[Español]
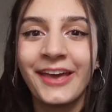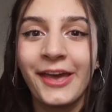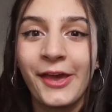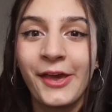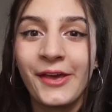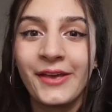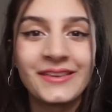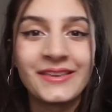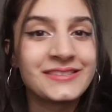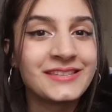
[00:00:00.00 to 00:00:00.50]

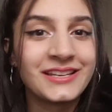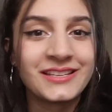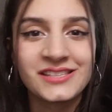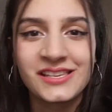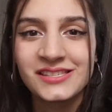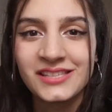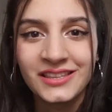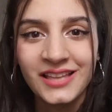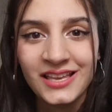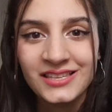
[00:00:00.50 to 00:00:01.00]
eh, si
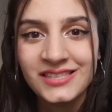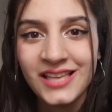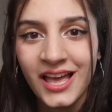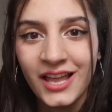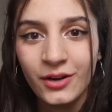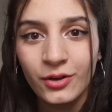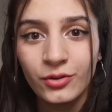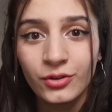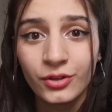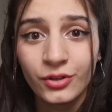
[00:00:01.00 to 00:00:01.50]
necesitas
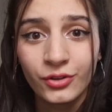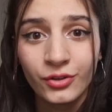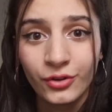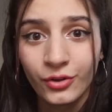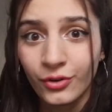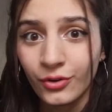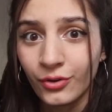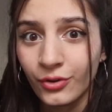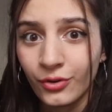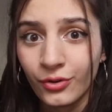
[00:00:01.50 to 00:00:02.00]
algo
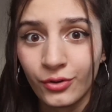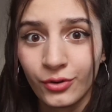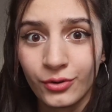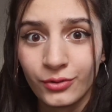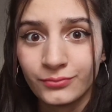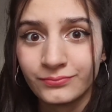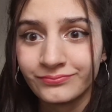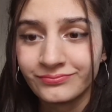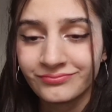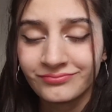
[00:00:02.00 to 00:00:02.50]
o
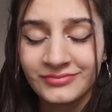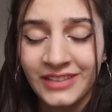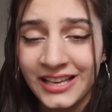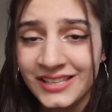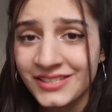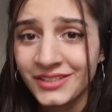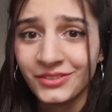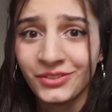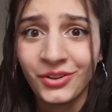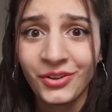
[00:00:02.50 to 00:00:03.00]

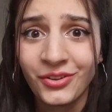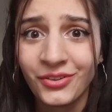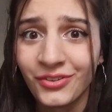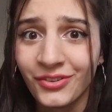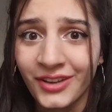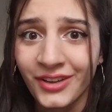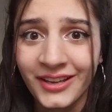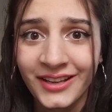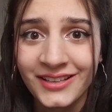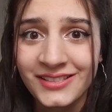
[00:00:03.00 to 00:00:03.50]
casi todo lo
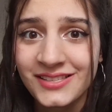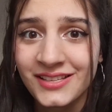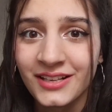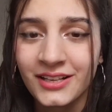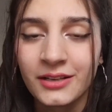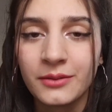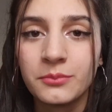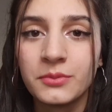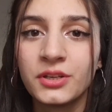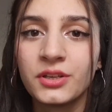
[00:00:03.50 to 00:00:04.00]
que hay que hacer
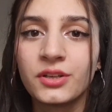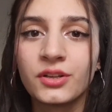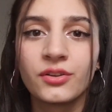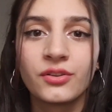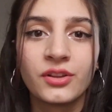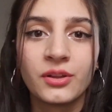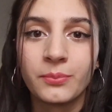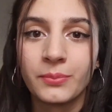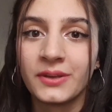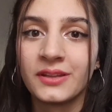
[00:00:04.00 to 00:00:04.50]
en el micro
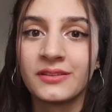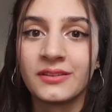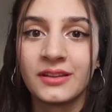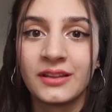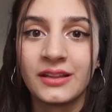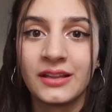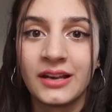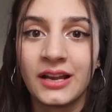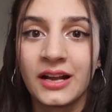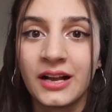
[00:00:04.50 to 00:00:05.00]
depende
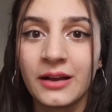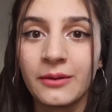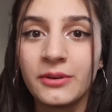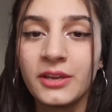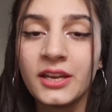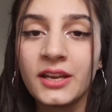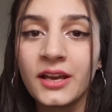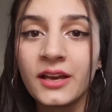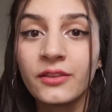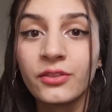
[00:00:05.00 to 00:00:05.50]
de la
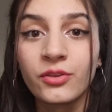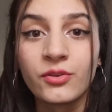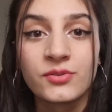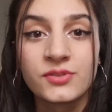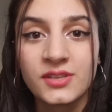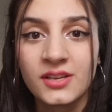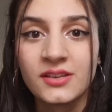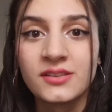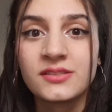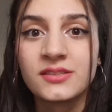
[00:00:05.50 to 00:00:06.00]
cabina,
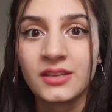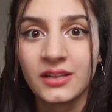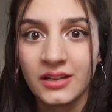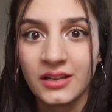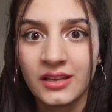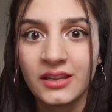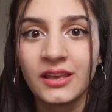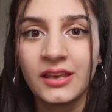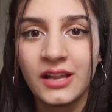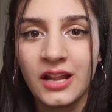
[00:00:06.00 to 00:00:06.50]
entonces
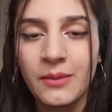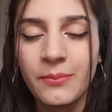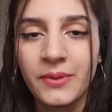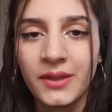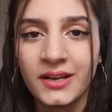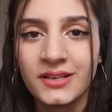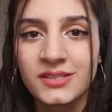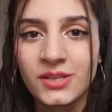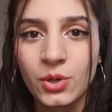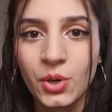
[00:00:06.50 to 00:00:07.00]
tenés que ir a
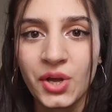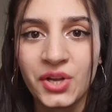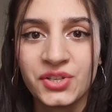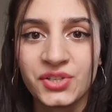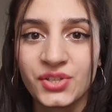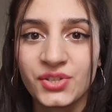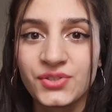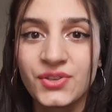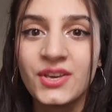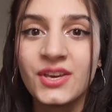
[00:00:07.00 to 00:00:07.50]
pedírselo a
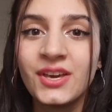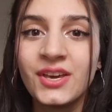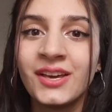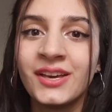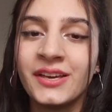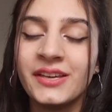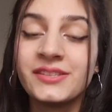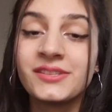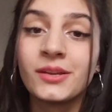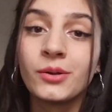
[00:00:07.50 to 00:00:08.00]
ellos.
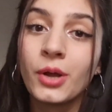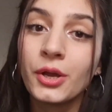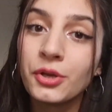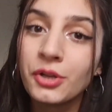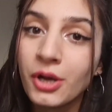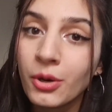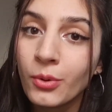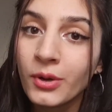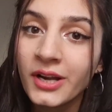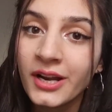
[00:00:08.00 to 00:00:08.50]
Y si no hay
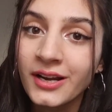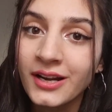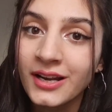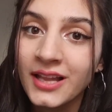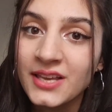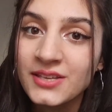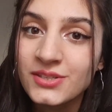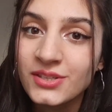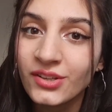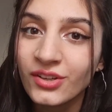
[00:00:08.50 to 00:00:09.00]
una buena
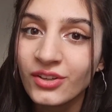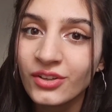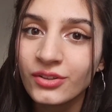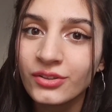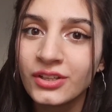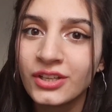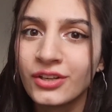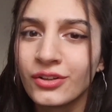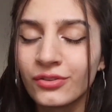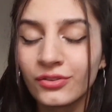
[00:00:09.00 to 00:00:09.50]
relación
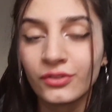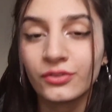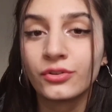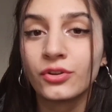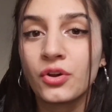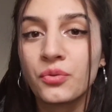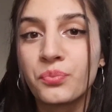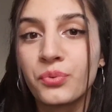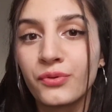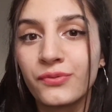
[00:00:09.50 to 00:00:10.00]
y no son
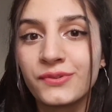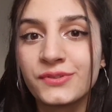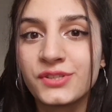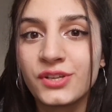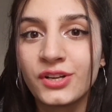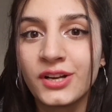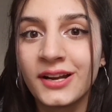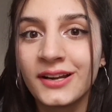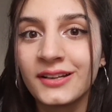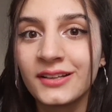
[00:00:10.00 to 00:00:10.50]
todos
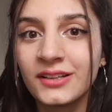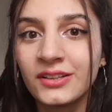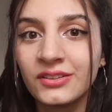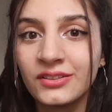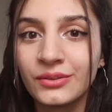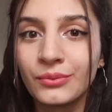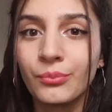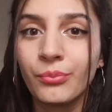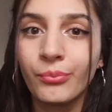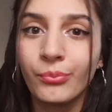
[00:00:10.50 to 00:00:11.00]

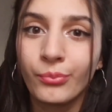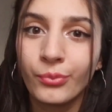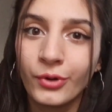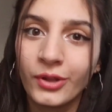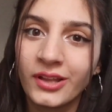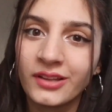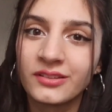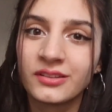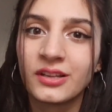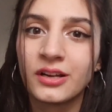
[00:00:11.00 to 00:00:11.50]
profesionales,
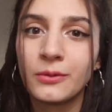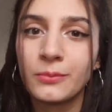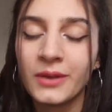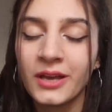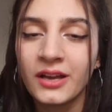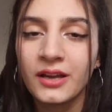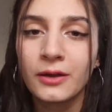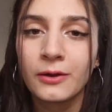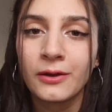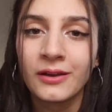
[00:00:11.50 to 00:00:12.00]
puede hacer el
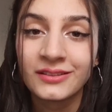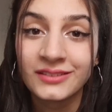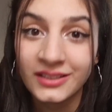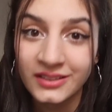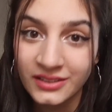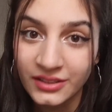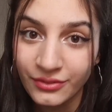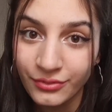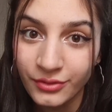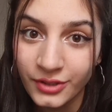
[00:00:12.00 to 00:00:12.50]
viaje
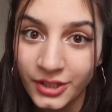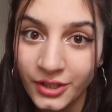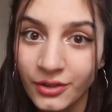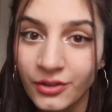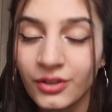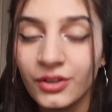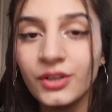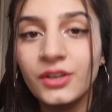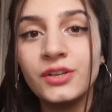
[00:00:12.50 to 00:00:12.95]
bastante feo.